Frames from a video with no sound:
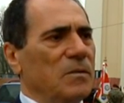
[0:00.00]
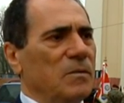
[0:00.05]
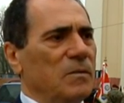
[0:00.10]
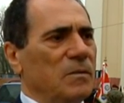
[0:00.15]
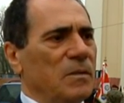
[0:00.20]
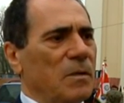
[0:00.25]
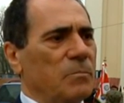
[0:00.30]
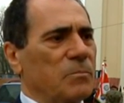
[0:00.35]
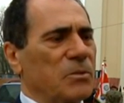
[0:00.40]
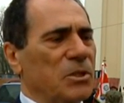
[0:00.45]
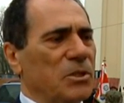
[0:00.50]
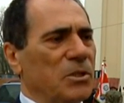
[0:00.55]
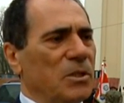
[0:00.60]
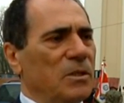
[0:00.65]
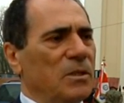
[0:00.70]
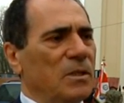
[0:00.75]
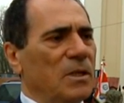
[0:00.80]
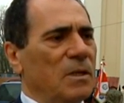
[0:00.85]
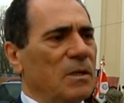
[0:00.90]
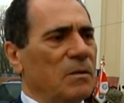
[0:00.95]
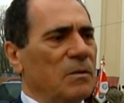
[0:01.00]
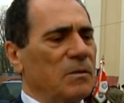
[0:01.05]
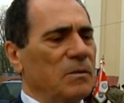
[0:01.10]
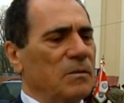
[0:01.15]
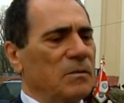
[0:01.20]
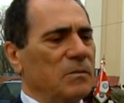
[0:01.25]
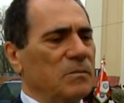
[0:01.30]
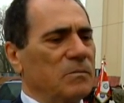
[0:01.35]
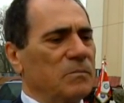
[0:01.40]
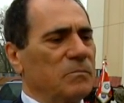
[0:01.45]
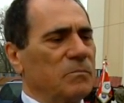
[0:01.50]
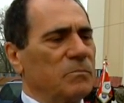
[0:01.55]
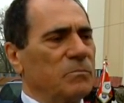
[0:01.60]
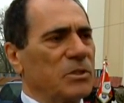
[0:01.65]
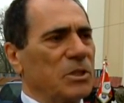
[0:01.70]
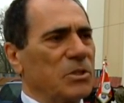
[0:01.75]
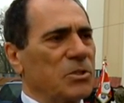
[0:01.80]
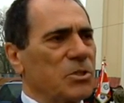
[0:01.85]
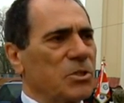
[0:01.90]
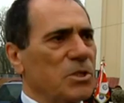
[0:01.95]
na, prze, na
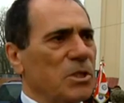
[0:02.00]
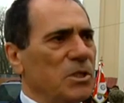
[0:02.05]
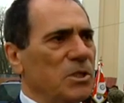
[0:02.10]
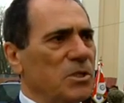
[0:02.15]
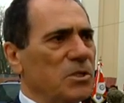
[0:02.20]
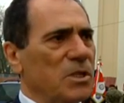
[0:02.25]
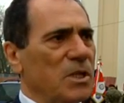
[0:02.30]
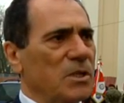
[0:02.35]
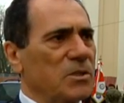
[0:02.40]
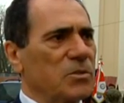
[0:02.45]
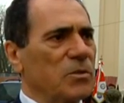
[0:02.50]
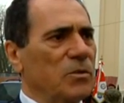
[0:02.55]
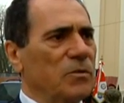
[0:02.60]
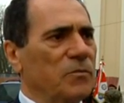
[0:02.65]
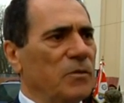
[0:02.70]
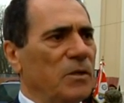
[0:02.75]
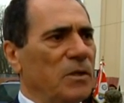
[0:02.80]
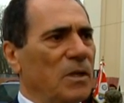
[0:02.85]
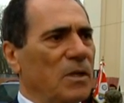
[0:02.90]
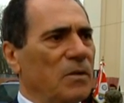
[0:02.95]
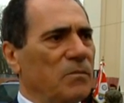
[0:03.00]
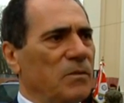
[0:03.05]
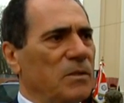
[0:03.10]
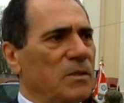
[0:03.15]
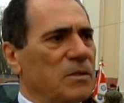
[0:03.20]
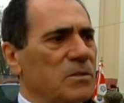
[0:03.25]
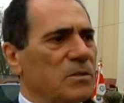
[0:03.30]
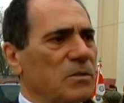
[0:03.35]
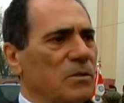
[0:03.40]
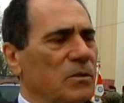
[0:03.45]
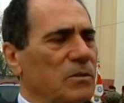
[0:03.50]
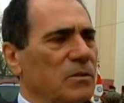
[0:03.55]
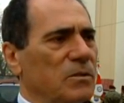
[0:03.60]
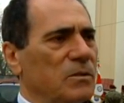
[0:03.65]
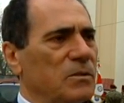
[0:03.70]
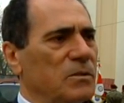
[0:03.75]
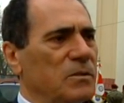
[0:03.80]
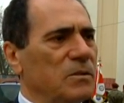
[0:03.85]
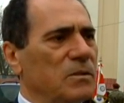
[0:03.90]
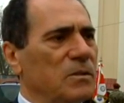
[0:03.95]
przestrzeni czasowej, a więc
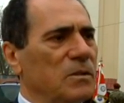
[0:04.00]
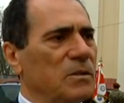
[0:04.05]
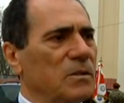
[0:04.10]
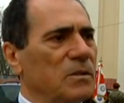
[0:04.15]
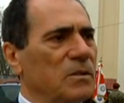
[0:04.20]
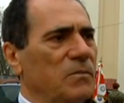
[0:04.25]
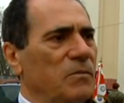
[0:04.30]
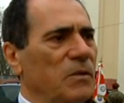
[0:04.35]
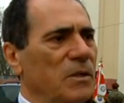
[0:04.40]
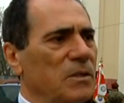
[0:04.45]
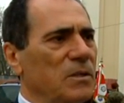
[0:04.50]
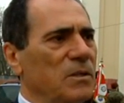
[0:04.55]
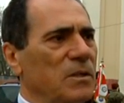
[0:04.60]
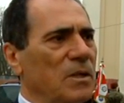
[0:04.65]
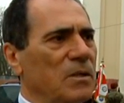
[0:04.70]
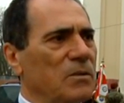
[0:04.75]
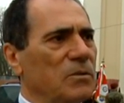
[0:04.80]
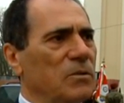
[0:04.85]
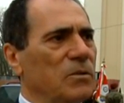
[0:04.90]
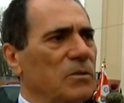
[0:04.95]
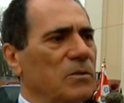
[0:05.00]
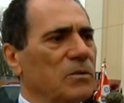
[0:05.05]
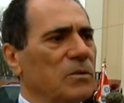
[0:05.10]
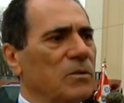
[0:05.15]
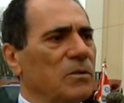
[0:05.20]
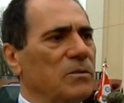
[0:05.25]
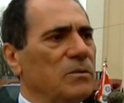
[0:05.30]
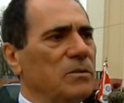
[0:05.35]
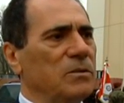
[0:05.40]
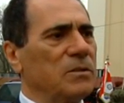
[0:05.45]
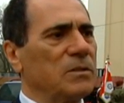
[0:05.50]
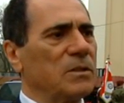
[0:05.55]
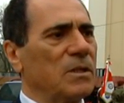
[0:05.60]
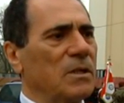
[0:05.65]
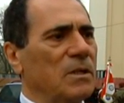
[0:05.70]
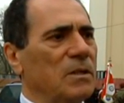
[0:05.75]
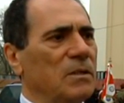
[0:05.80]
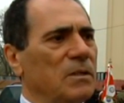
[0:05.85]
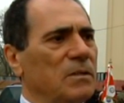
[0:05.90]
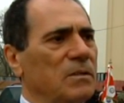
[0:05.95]
od e, kwietnia do
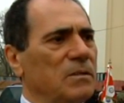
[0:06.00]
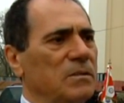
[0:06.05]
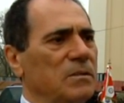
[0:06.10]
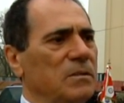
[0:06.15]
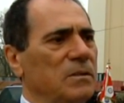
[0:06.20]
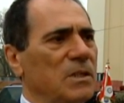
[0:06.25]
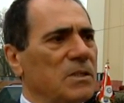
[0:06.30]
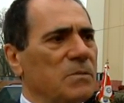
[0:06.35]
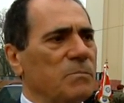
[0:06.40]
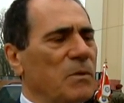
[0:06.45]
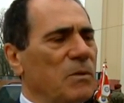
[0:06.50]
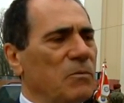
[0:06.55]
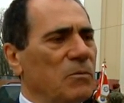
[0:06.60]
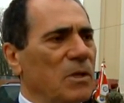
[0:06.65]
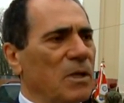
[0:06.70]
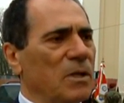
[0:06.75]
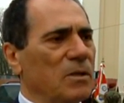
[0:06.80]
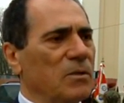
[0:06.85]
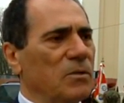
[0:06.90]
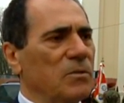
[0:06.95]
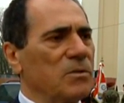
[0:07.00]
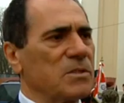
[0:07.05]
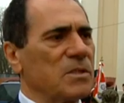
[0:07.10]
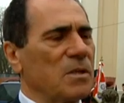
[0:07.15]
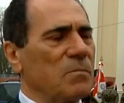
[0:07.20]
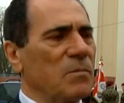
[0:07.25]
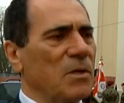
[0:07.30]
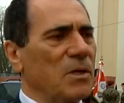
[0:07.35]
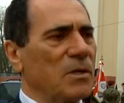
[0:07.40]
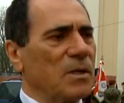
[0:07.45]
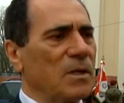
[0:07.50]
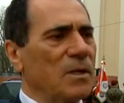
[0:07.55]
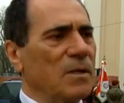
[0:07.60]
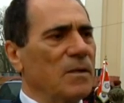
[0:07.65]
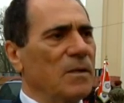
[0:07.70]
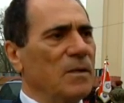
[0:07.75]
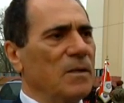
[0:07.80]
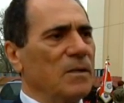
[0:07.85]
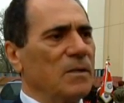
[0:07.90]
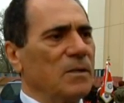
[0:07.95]
końca, niespełna końca maja,
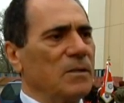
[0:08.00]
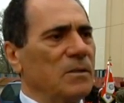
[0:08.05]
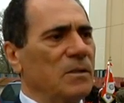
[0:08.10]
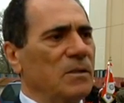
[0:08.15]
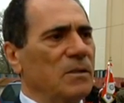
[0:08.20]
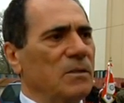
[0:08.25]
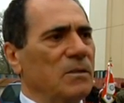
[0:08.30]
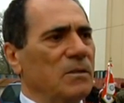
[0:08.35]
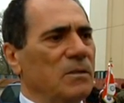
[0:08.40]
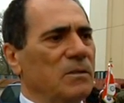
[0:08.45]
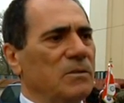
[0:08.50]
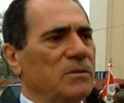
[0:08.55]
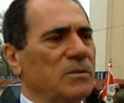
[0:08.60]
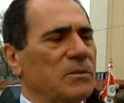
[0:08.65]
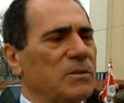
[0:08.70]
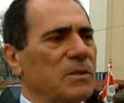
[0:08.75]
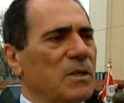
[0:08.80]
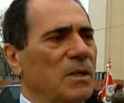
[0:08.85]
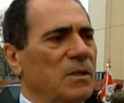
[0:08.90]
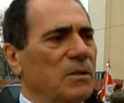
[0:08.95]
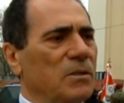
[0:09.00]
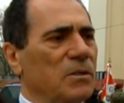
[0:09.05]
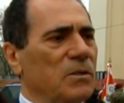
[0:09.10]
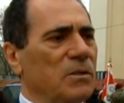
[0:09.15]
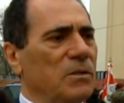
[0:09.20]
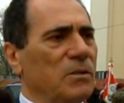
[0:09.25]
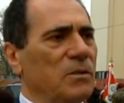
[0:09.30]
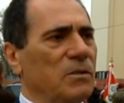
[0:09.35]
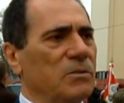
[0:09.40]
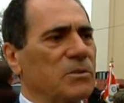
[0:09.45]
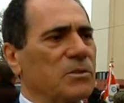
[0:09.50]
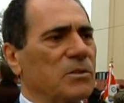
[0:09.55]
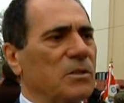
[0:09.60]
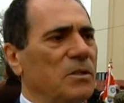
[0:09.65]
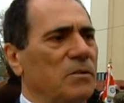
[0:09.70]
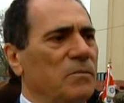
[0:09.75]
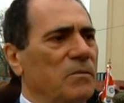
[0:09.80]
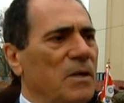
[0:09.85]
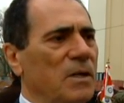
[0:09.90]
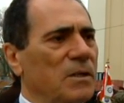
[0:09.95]
e, zostali
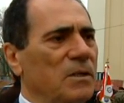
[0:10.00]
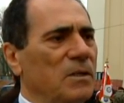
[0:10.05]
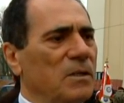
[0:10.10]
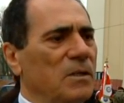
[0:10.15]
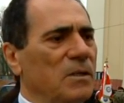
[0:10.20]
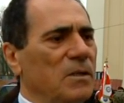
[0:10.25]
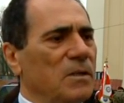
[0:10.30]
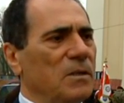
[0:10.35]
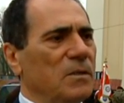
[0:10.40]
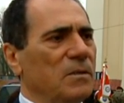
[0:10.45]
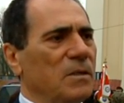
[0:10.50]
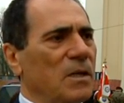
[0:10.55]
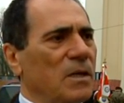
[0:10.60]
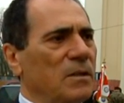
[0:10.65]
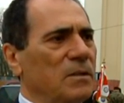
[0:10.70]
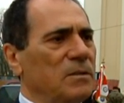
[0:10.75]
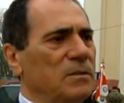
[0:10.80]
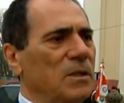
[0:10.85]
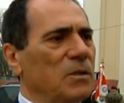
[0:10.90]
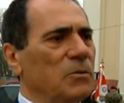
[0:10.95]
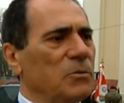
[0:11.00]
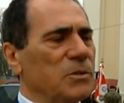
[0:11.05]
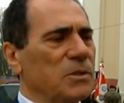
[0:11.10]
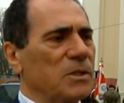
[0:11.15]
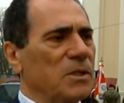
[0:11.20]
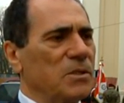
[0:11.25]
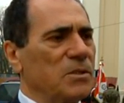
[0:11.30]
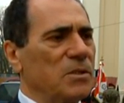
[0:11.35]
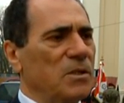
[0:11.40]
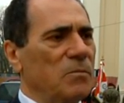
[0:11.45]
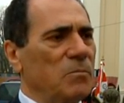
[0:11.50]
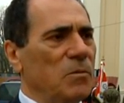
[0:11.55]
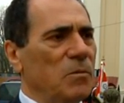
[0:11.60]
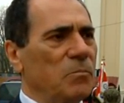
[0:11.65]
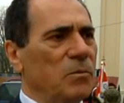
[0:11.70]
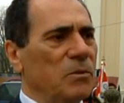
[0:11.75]
rozstrzeliwani na nieludzkie ziemi.